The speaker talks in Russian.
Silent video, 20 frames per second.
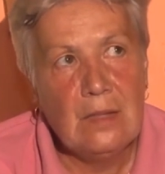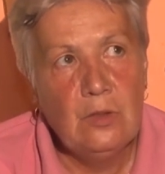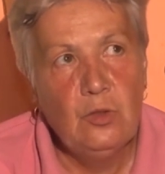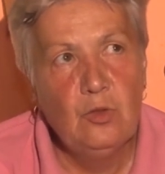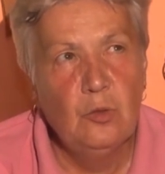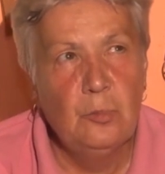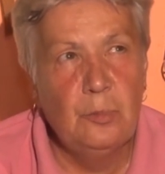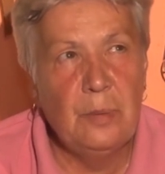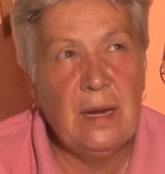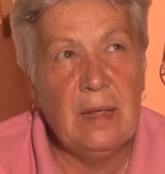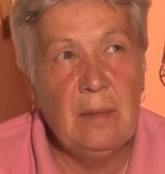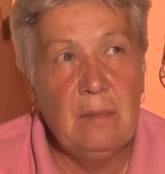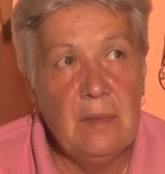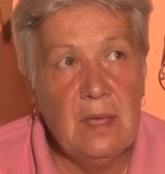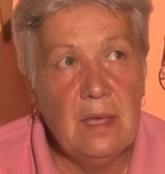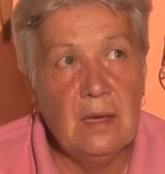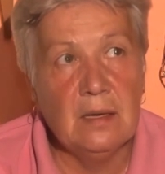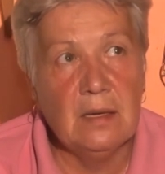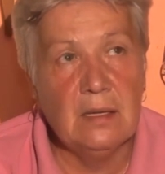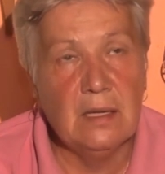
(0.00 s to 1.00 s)
ну,
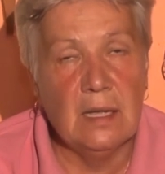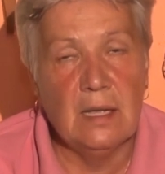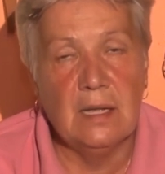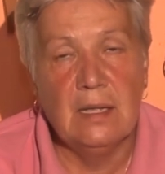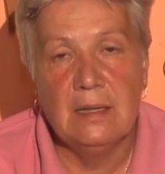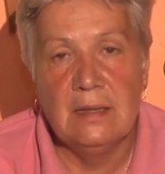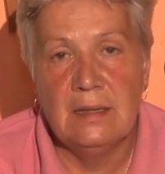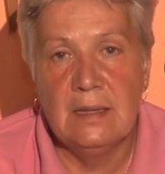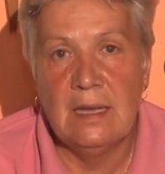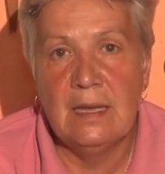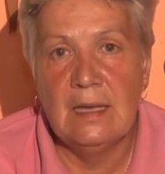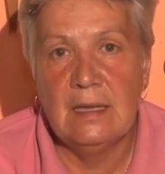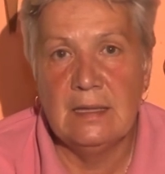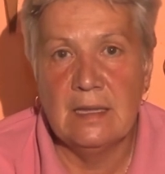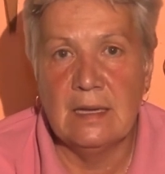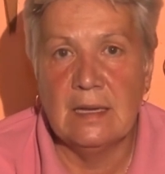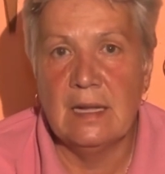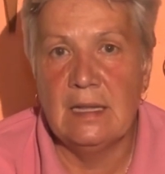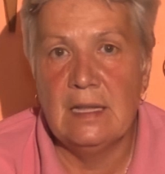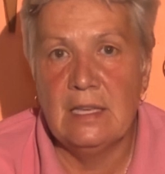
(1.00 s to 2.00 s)
примерно на
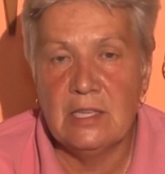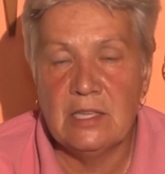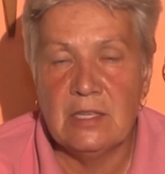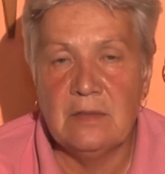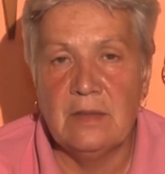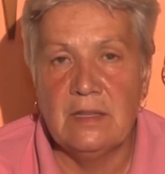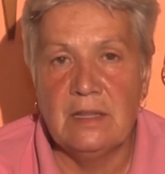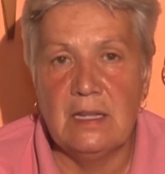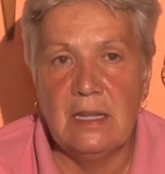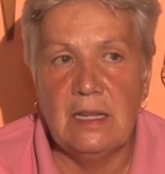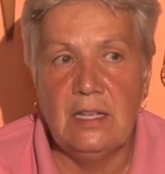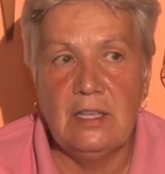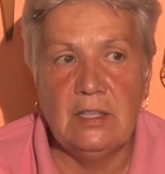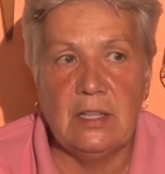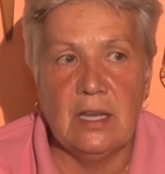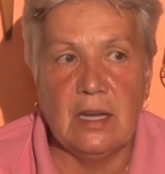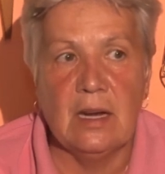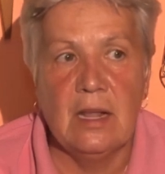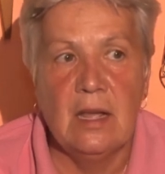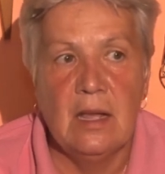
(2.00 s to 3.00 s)
это количество, на
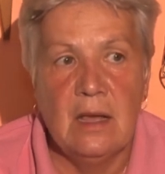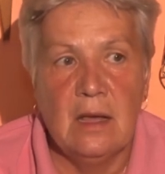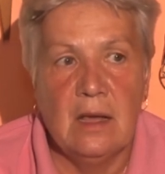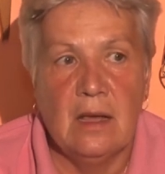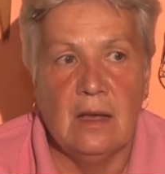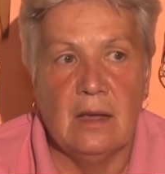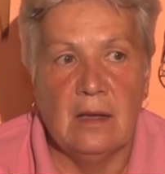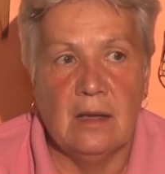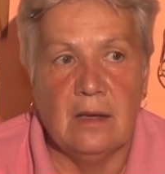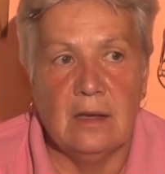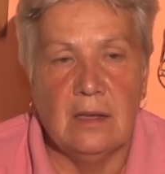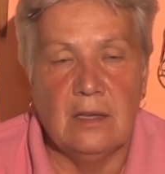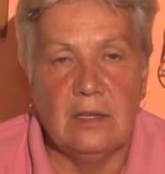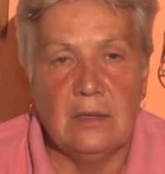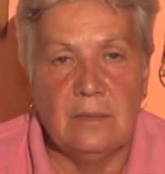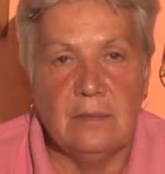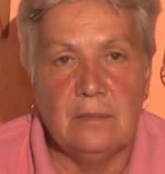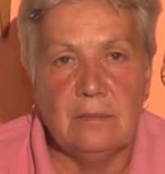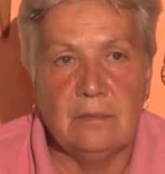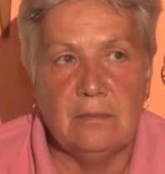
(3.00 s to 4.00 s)
литр, а,
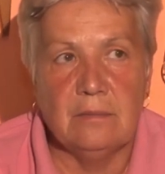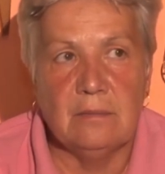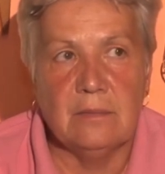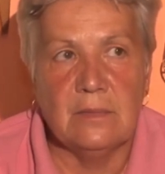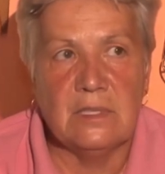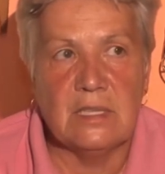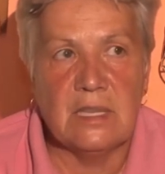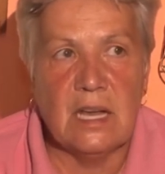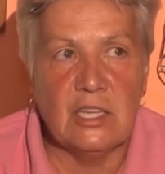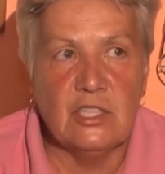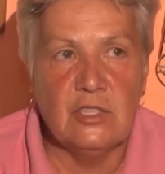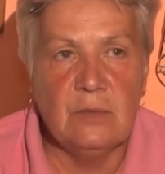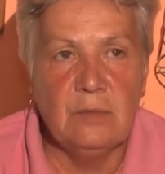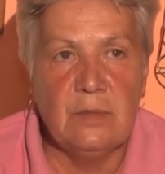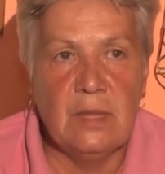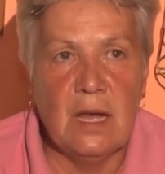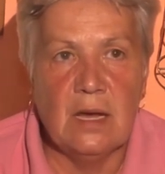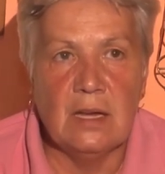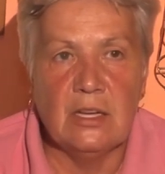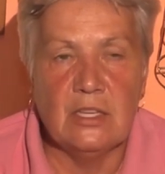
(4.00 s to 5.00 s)

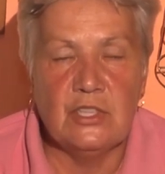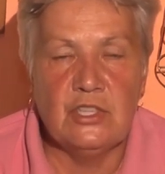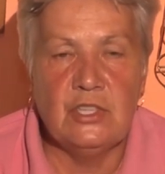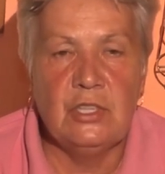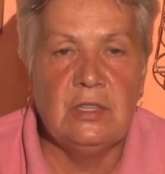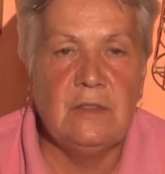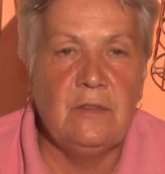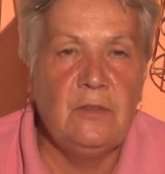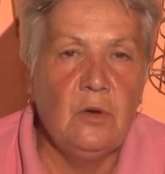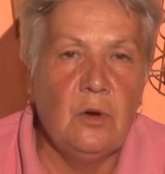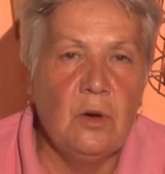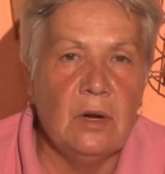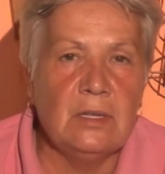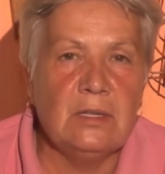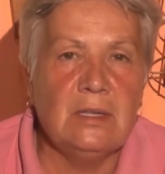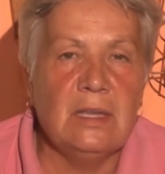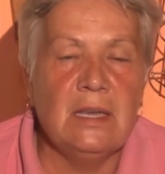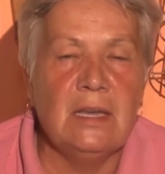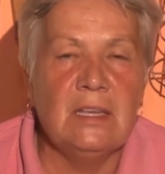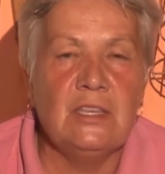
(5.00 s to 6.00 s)
скажем так,
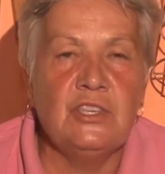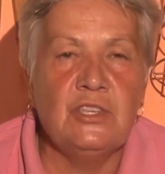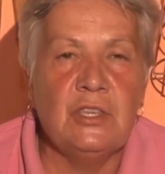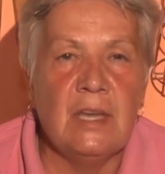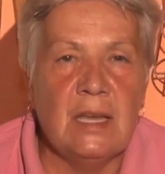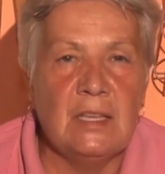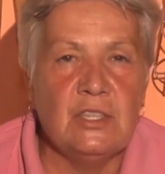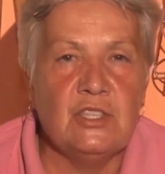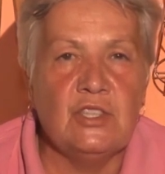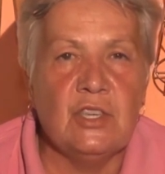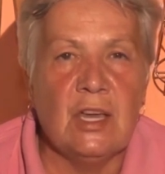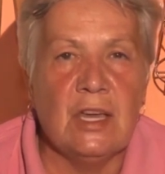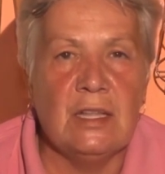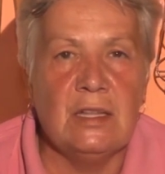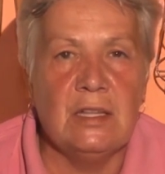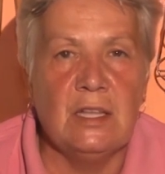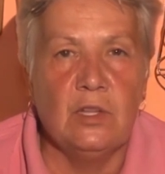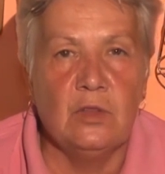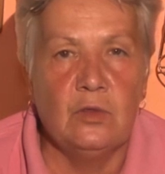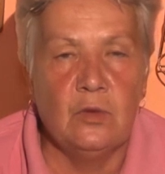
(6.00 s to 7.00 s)
четвертая часть
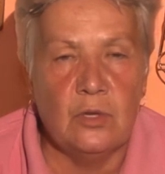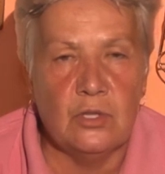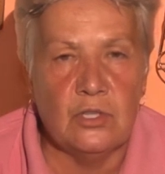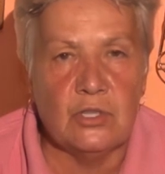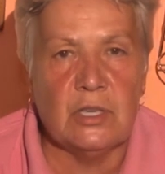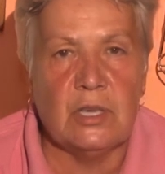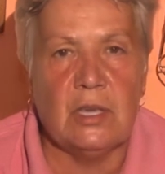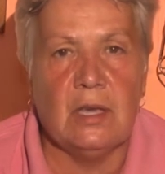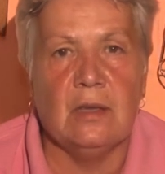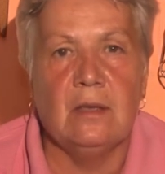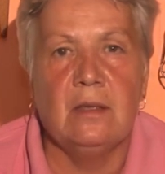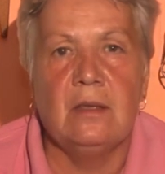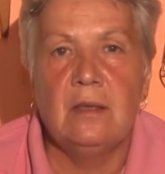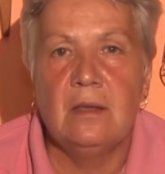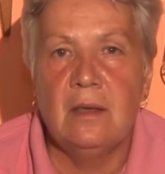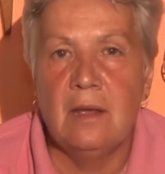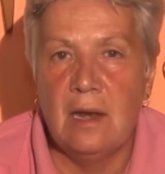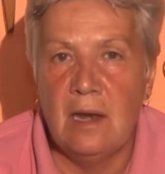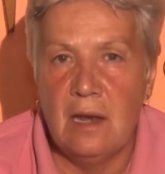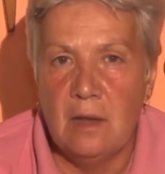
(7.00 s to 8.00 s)
чайной ложки
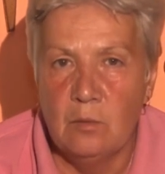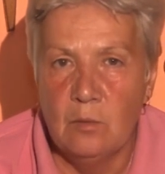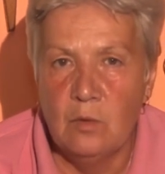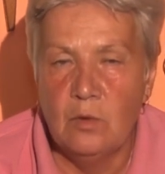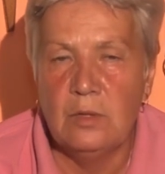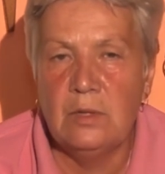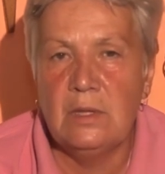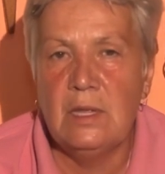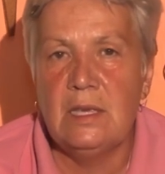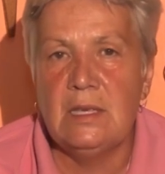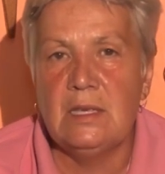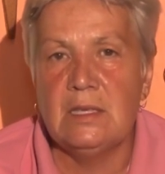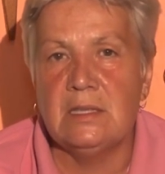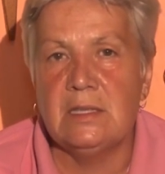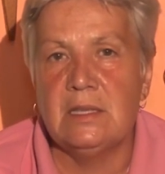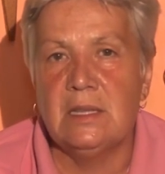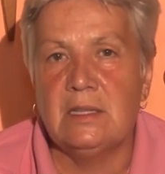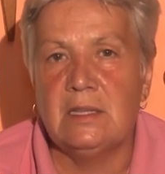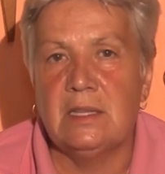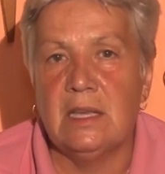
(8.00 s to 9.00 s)
лимонной
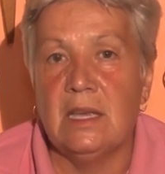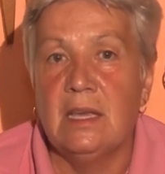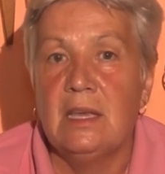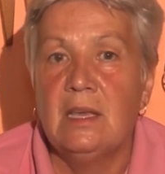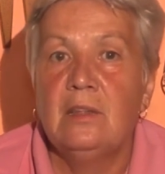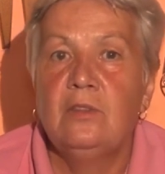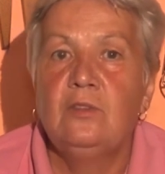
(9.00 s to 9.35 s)
кислоты.